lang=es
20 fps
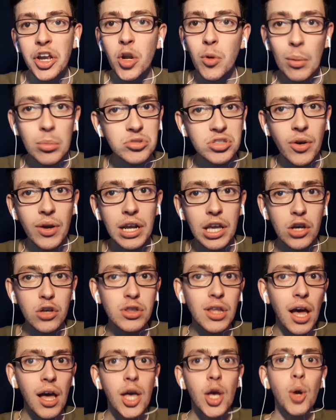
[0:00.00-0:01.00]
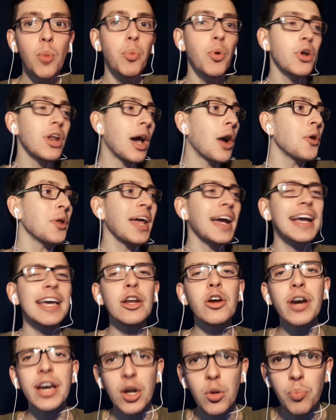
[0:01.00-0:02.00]
bueno, vamos a ver qué onda. Por ahora
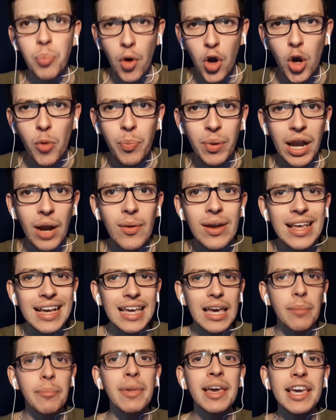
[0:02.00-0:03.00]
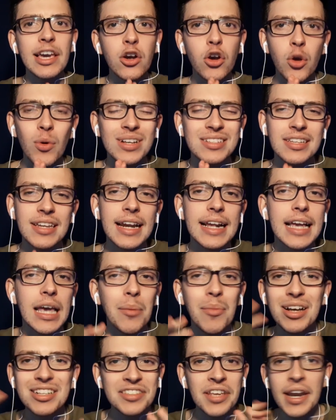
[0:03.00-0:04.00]
creo que era un poco esperable y que México iba a ser el
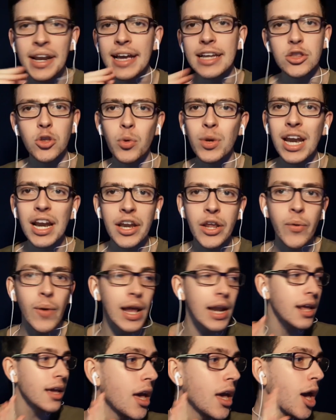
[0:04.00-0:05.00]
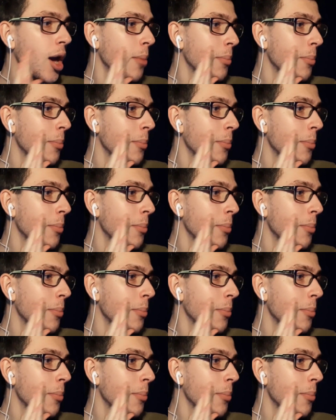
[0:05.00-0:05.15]
que más cerca estuviera a nivel.